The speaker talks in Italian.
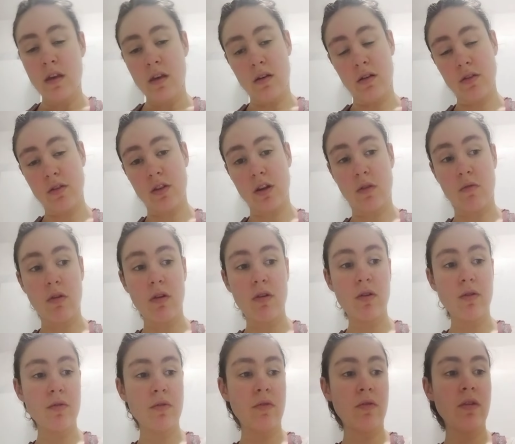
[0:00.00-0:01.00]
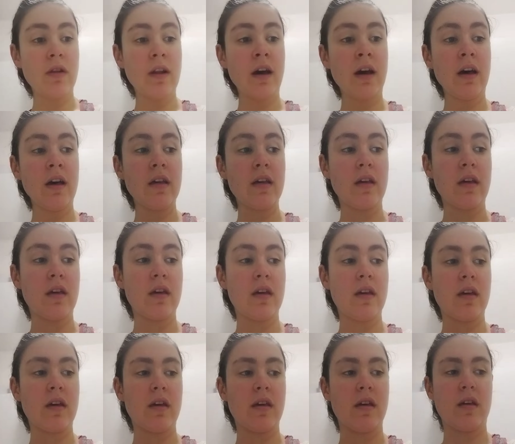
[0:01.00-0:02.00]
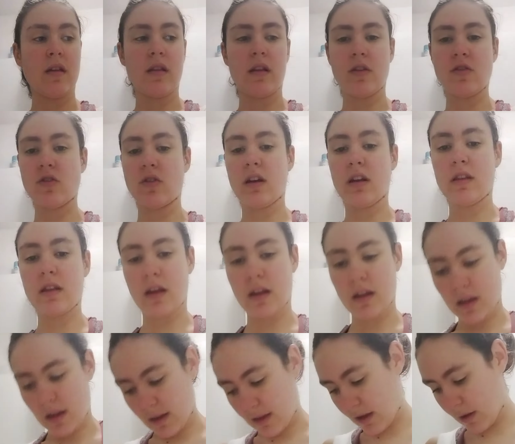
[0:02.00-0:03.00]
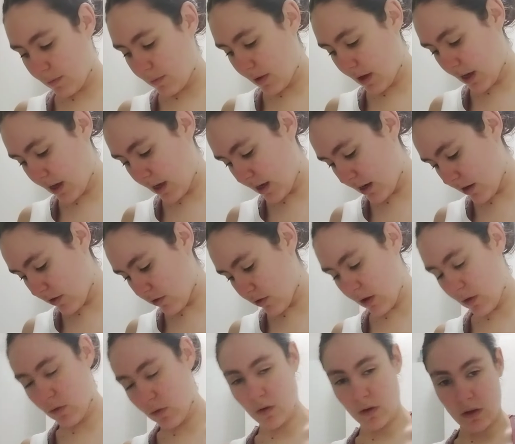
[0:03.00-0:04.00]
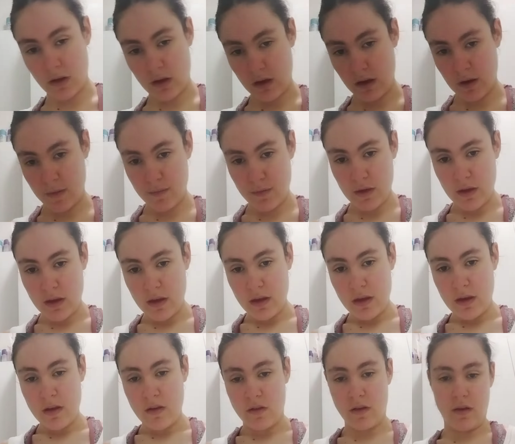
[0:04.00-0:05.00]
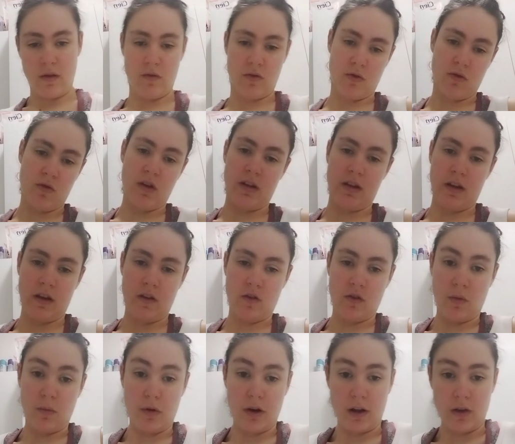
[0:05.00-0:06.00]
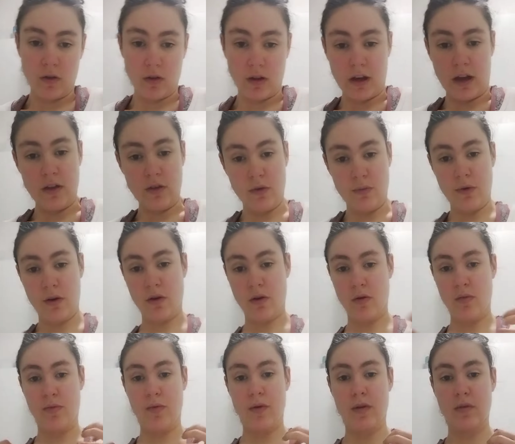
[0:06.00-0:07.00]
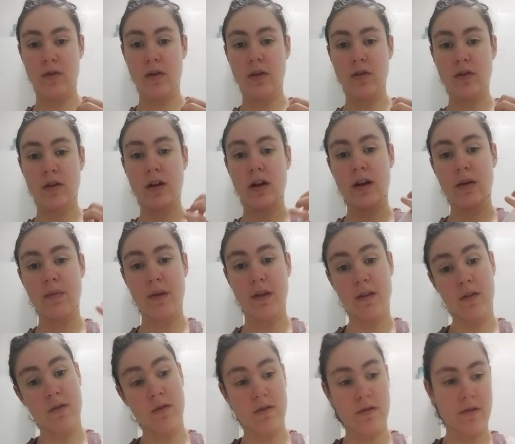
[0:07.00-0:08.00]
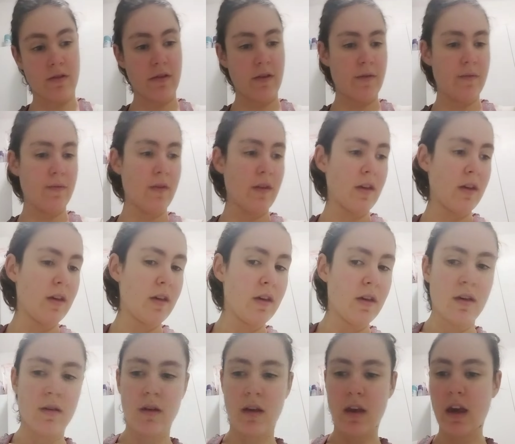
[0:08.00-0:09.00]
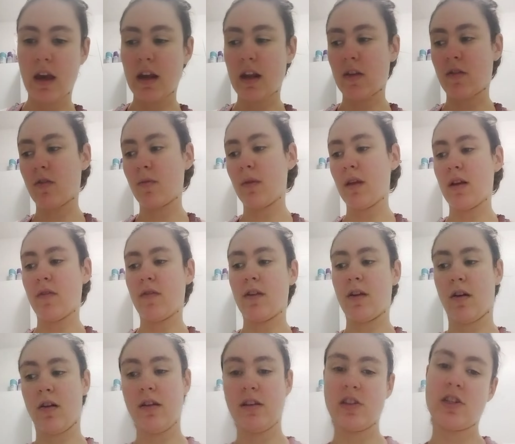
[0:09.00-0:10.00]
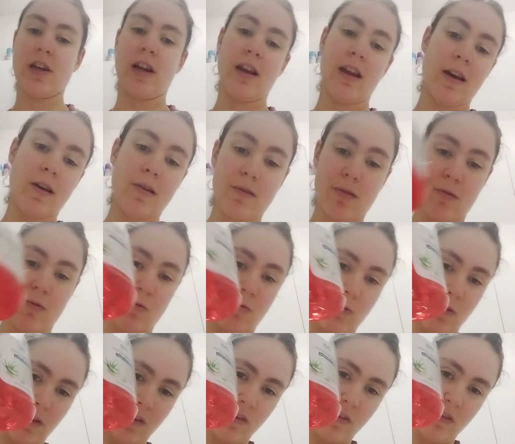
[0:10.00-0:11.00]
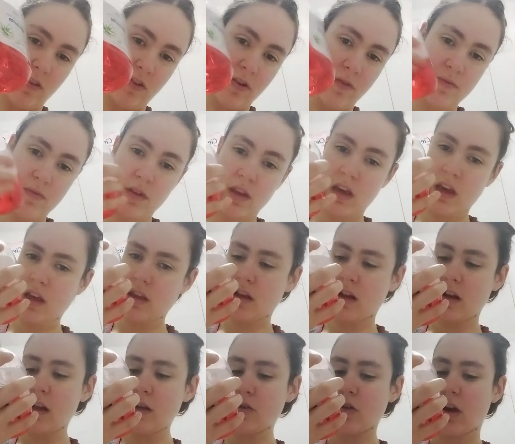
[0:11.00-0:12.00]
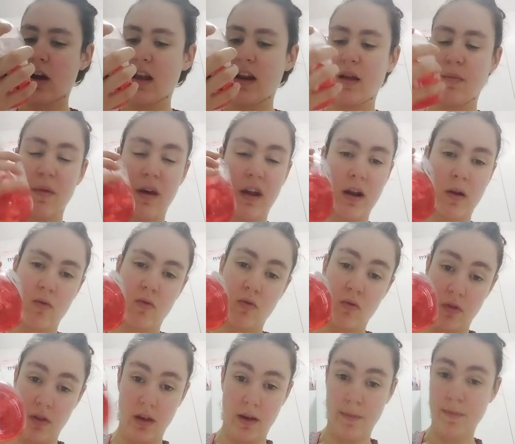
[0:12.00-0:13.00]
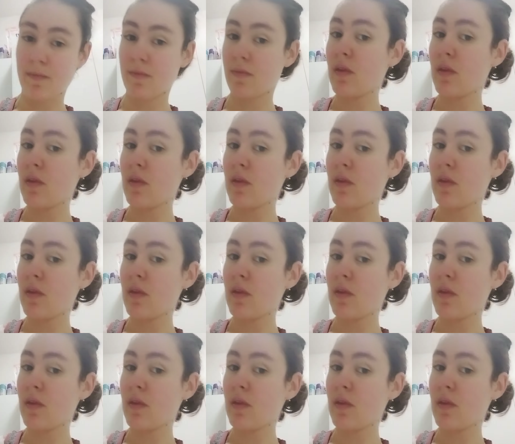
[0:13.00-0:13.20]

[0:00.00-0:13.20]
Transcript: oltre a quello nulla e la giornata è andata bene soltanto che sì scusate che sto morendo di caldo perché ho appena finito l'allenamento sì che adesso mi laverò le ascelle con questo che tra l'altro è la maracuja